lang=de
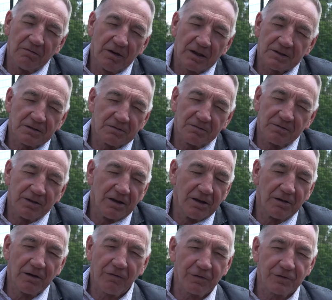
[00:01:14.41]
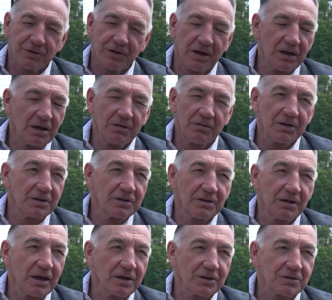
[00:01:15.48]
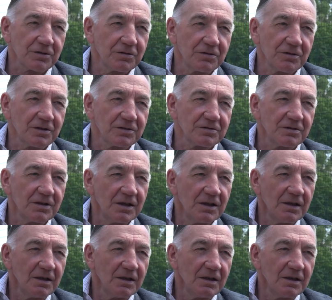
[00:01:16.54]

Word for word: was viele nicht verstehen, aber ich denke schon, dass